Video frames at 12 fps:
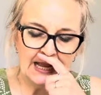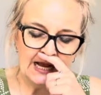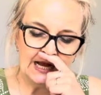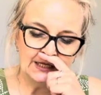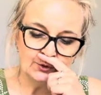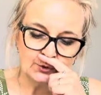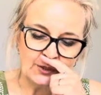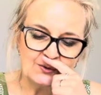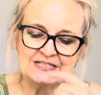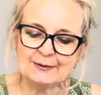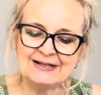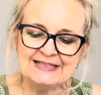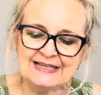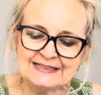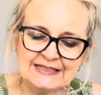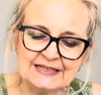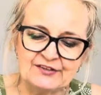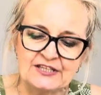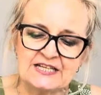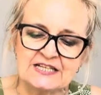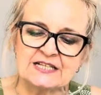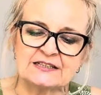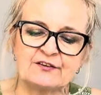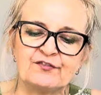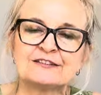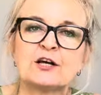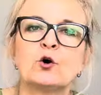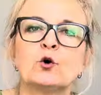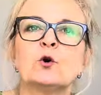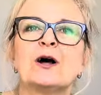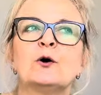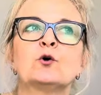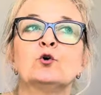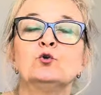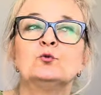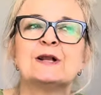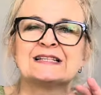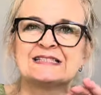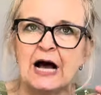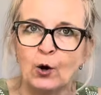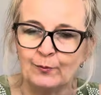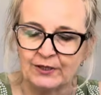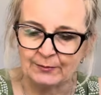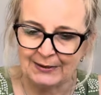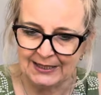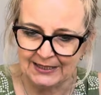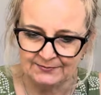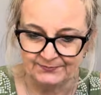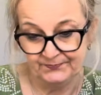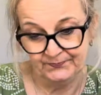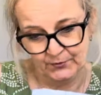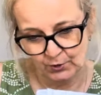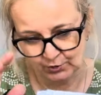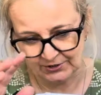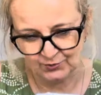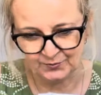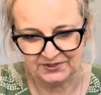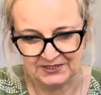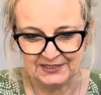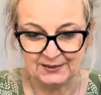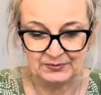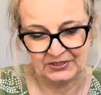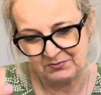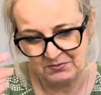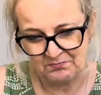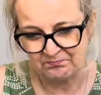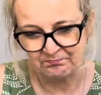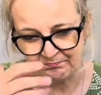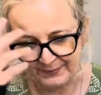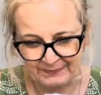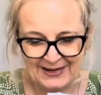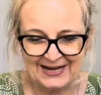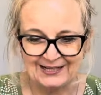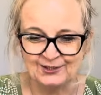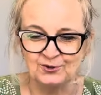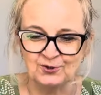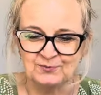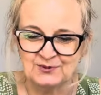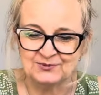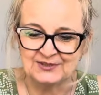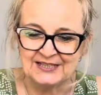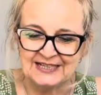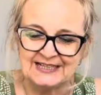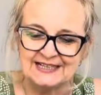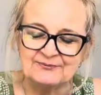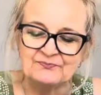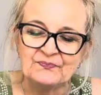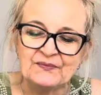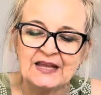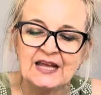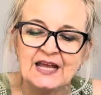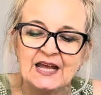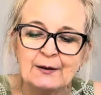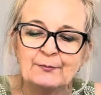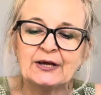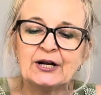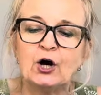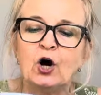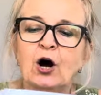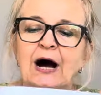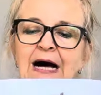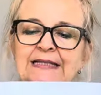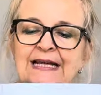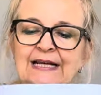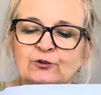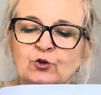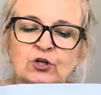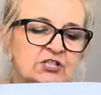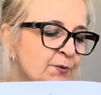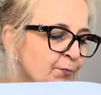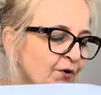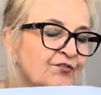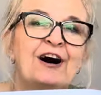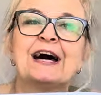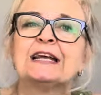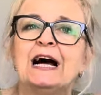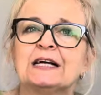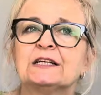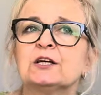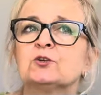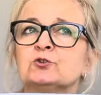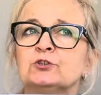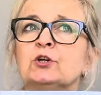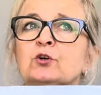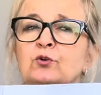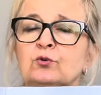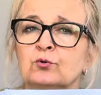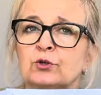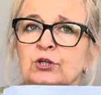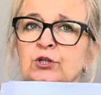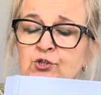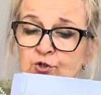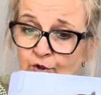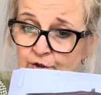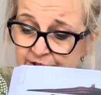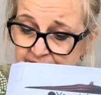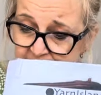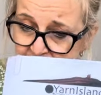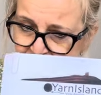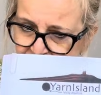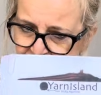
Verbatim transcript: Allora, questa maglietta da Vicky è stata fatta con una, con una Zauberwall, l'ho detto bene perché mi papaglio come un... Eh, però ha detto che si può fare anche con dei colori solidi